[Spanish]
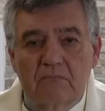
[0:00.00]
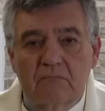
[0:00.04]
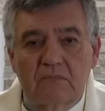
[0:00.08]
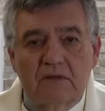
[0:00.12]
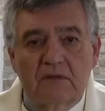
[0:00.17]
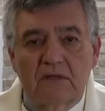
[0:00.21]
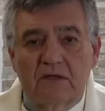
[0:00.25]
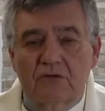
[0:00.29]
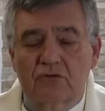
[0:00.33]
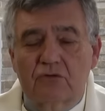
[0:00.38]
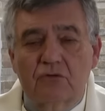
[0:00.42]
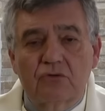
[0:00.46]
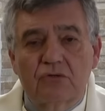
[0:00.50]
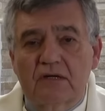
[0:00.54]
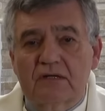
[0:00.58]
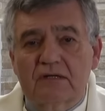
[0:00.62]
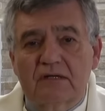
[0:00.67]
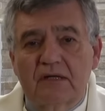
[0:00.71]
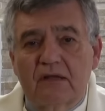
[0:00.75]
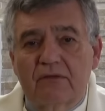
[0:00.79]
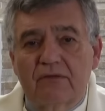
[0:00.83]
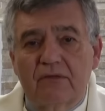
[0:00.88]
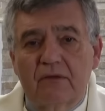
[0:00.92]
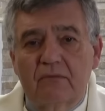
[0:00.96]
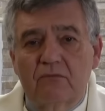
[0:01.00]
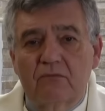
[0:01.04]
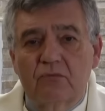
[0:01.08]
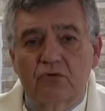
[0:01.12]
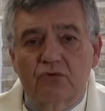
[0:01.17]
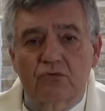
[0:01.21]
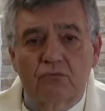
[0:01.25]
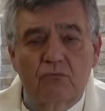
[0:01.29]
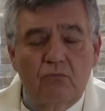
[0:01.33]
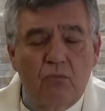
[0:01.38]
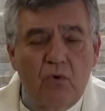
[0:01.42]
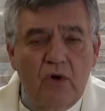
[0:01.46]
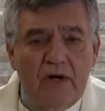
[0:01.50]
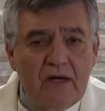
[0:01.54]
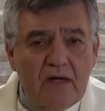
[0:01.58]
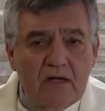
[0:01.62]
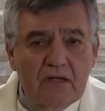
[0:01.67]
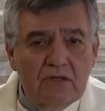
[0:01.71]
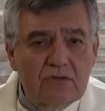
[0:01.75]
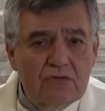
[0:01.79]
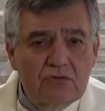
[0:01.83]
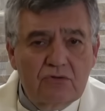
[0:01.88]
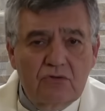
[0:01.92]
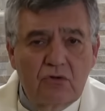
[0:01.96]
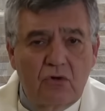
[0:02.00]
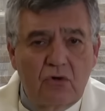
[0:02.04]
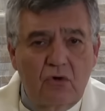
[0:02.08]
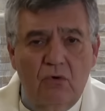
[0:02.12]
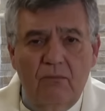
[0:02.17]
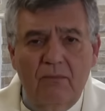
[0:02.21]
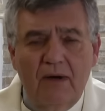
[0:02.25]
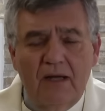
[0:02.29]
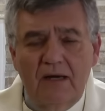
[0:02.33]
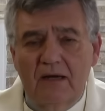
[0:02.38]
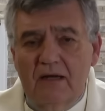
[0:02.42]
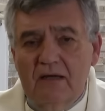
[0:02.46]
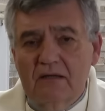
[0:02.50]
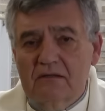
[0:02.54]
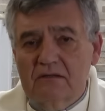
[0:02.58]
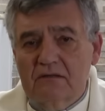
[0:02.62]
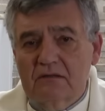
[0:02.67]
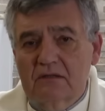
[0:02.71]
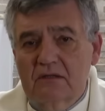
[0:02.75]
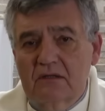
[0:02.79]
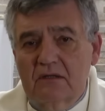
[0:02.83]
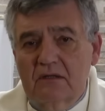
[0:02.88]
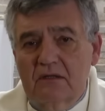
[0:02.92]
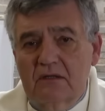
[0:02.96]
las cosas que hacemos buenas o malas,